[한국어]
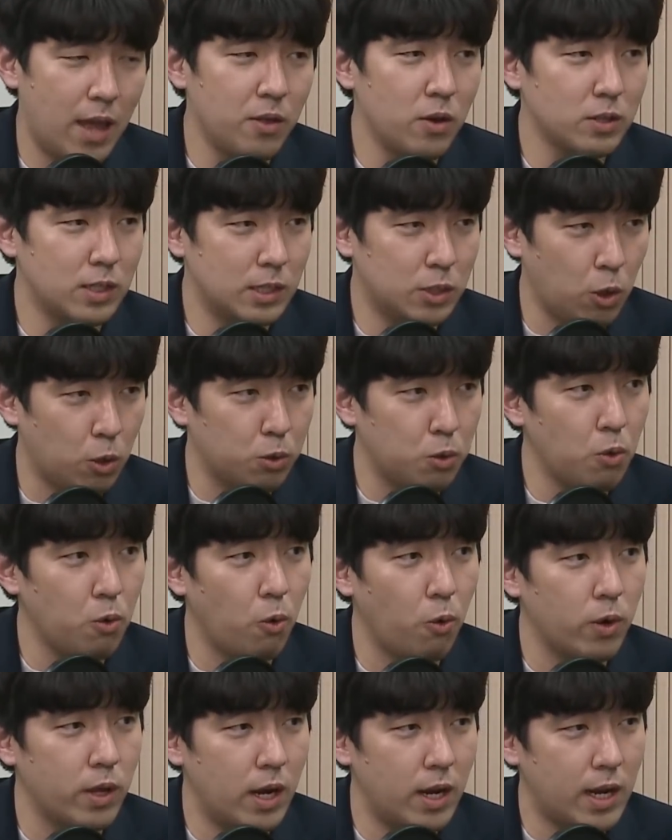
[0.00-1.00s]
에너지 전통
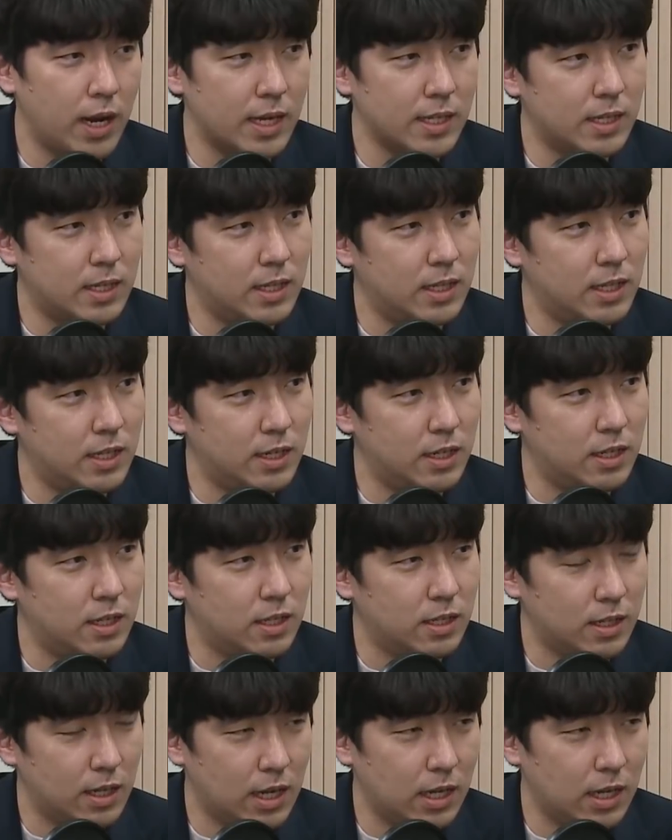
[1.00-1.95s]
오일앤 가스들은